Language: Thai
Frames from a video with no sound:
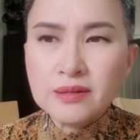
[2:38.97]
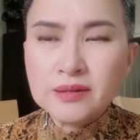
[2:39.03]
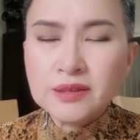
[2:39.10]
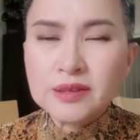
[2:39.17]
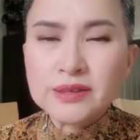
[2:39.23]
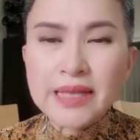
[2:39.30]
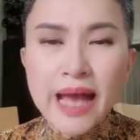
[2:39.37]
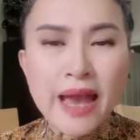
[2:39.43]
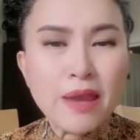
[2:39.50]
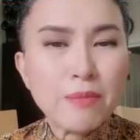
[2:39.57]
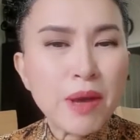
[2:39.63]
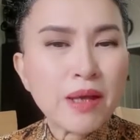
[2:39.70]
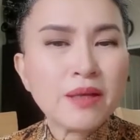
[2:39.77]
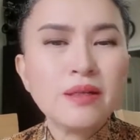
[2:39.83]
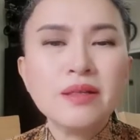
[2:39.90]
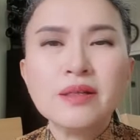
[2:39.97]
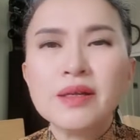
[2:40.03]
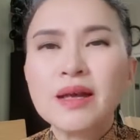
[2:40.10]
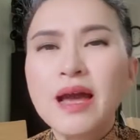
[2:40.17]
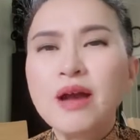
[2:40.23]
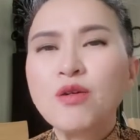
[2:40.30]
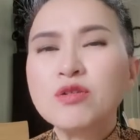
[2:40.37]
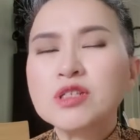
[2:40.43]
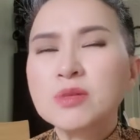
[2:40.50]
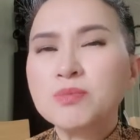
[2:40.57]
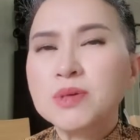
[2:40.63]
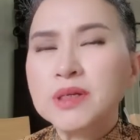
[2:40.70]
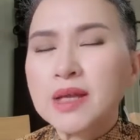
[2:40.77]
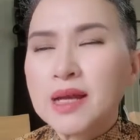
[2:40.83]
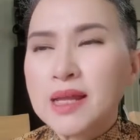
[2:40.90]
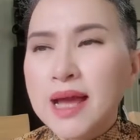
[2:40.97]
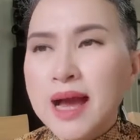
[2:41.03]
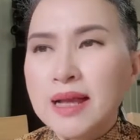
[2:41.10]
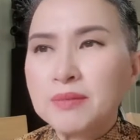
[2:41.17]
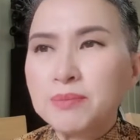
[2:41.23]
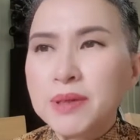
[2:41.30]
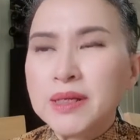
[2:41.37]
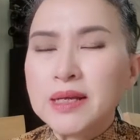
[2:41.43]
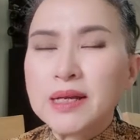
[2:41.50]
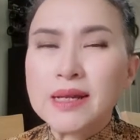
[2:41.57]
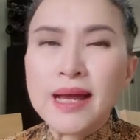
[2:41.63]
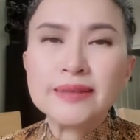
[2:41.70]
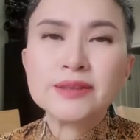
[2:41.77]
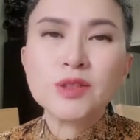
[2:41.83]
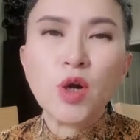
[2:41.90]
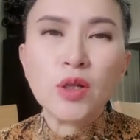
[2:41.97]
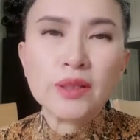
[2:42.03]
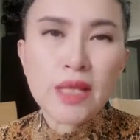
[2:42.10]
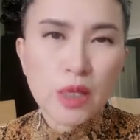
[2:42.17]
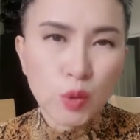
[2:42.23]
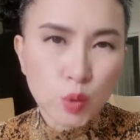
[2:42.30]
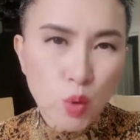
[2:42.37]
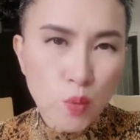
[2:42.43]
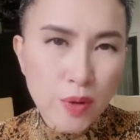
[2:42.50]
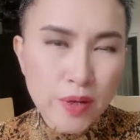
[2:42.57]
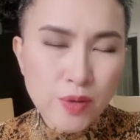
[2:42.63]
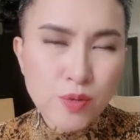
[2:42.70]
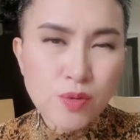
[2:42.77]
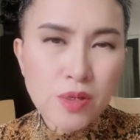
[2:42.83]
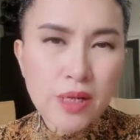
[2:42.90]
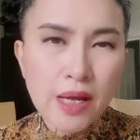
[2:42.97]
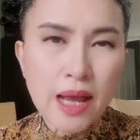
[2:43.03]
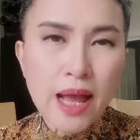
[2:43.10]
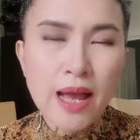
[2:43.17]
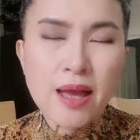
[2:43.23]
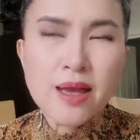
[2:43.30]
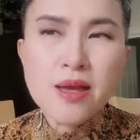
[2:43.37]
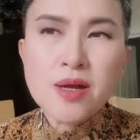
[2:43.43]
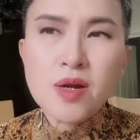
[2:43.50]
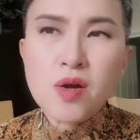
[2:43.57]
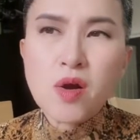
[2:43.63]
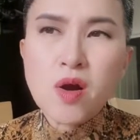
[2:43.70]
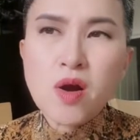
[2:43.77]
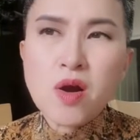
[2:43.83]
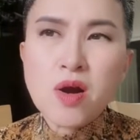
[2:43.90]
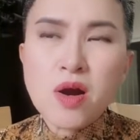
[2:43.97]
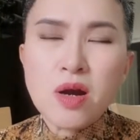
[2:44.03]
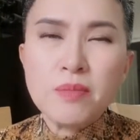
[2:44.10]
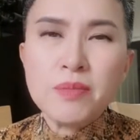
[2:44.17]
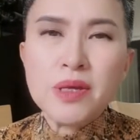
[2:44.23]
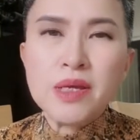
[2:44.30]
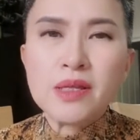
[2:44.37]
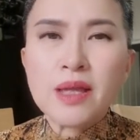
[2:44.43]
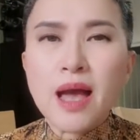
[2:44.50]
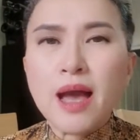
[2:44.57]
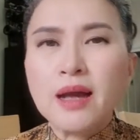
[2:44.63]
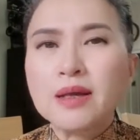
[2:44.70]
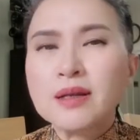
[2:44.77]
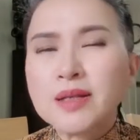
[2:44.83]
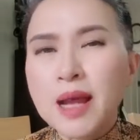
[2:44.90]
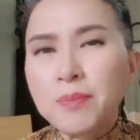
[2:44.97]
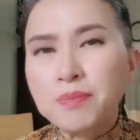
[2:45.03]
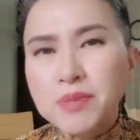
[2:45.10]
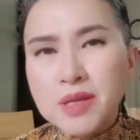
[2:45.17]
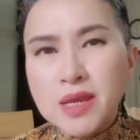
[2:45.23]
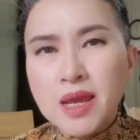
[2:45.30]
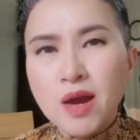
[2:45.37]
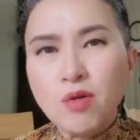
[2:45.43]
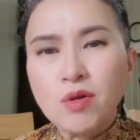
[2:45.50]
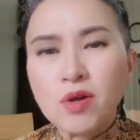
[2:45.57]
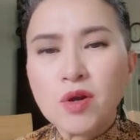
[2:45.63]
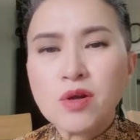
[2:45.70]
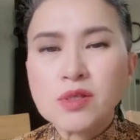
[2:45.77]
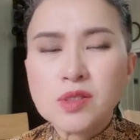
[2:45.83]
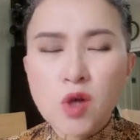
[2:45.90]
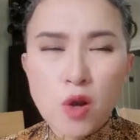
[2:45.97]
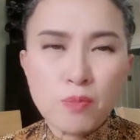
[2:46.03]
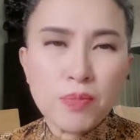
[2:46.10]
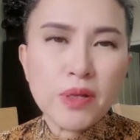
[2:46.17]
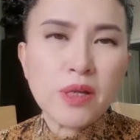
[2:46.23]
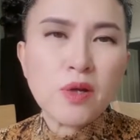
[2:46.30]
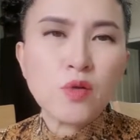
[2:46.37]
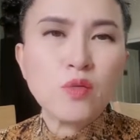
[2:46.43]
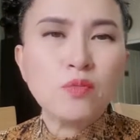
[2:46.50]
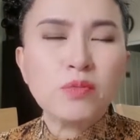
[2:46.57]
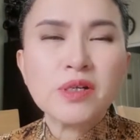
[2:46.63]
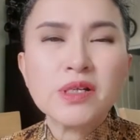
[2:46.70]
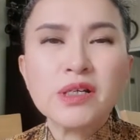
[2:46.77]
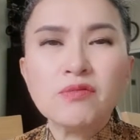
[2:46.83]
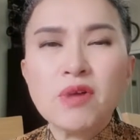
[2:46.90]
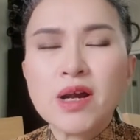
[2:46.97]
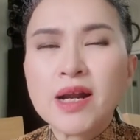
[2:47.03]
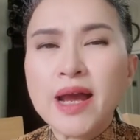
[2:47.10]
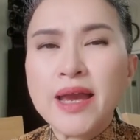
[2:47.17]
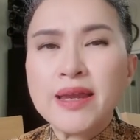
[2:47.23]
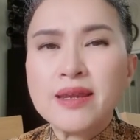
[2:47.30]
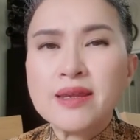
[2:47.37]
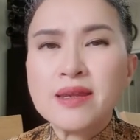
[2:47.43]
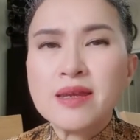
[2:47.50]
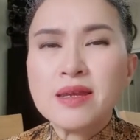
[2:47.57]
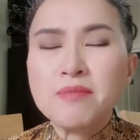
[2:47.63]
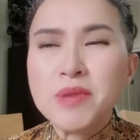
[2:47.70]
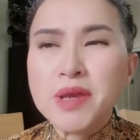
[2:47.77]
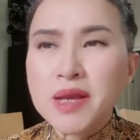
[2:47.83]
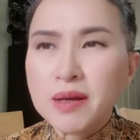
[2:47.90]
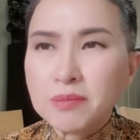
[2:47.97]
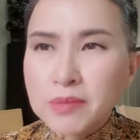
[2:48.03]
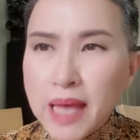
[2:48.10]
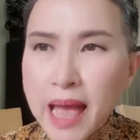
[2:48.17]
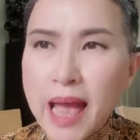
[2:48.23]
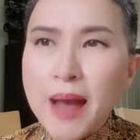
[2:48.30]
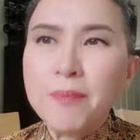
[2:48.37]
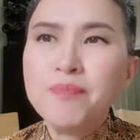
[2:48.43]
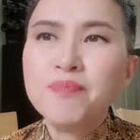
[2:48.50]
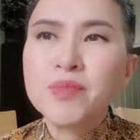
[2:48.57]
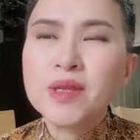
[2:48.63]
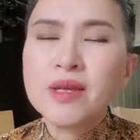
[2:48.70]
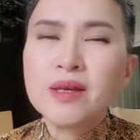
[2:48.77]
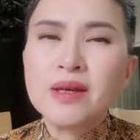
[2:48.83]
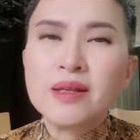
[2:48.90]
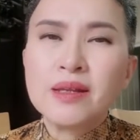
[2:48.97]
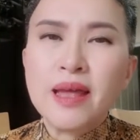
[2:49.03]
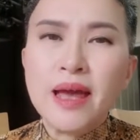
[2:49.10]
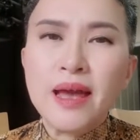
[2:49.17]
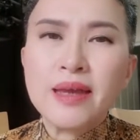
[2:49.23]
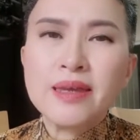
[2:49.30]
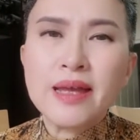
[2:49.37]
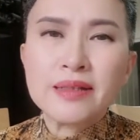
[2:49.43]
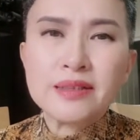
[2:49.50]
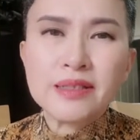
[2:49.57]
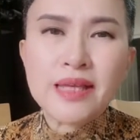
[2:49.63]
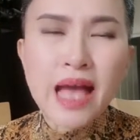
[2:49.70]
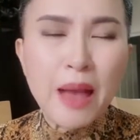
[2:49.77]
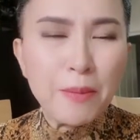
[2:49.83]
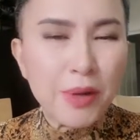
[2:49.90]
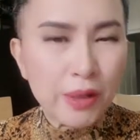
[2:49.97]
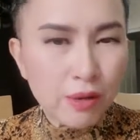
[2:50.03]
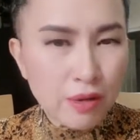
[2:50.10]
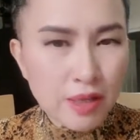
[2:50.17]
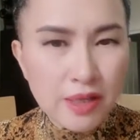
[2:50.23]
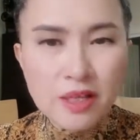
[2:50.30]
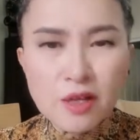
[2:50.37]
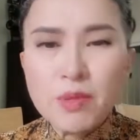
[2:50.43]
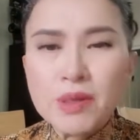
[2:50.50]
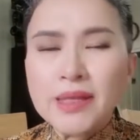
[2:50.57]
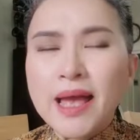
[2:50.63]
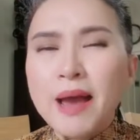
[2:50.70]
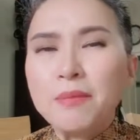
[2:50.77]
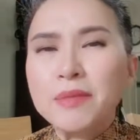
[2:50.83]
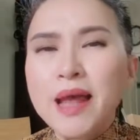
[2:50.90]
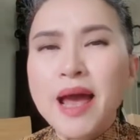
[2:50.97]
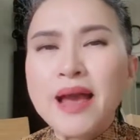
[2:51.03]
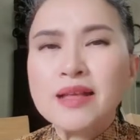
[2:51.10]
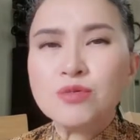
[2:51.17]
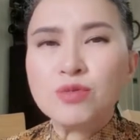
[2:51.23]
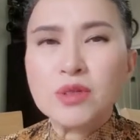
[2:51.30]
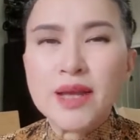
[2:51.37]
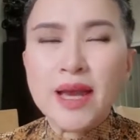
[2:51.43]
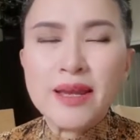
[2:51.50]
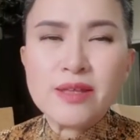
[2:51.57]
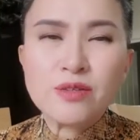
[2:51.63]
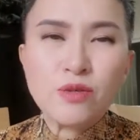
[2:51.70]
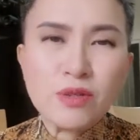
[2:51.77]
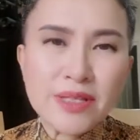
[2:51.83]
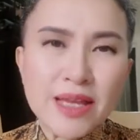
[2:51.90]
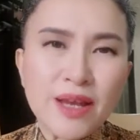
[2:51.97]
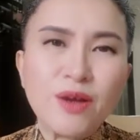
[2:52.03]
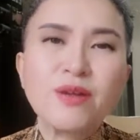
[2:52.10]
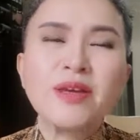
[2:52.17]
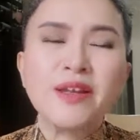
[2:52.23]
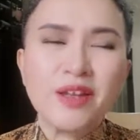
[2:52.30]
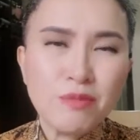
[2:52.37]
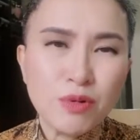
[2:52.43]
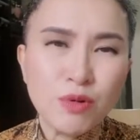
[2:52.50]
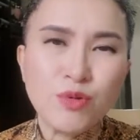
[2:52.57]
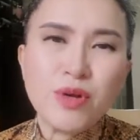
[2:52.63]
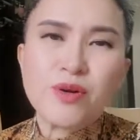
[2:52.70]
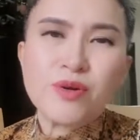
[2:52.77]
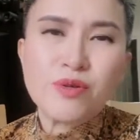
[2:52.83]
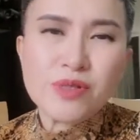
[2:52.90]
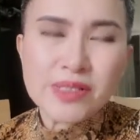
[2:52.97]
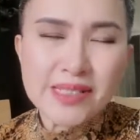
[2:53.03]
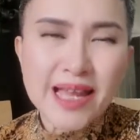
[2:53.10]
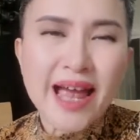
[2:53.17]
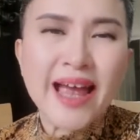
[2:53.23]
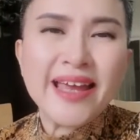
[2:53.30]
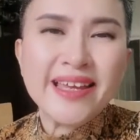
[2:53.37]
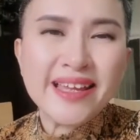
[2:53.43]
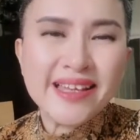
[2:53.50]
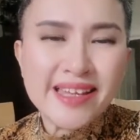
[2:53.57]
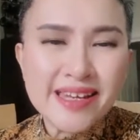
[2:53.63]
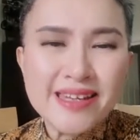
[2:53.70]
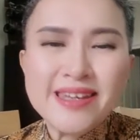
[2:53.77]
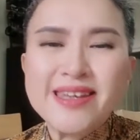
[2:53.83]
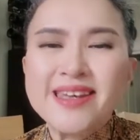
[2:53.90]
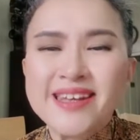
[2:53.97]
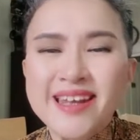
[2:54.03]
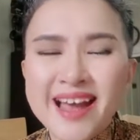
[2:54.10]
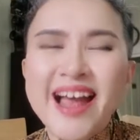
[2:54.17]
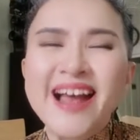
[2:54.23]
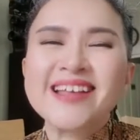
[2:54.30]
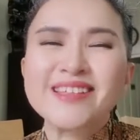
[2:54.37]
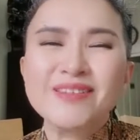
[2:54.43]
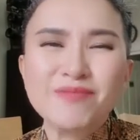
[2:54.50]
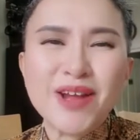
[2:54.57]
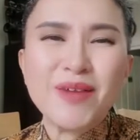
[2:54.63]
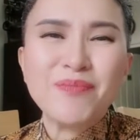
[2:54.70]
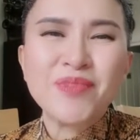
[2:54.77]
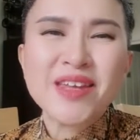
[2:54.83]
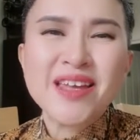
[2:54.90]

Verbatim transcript: ศึกษาให้มากขึ้นนะคะเขาจะเปิดคลาสเป็นคลาสสอนแต่งตัววัยรุ่นนะคะ ก็มีทั้งรับเดี่ยวแล้วก็สอนเป็นกลุ่ม ถ้าเกิดว่าใครที่มีคำถามนะอยากจะถามอะไรก็เขียนเข้ามาถามได้ ส่วนใครที่สนใจก็เขียนเข้ามาคุยกับโค้ชได้ ยินดีนะคะสำหรับ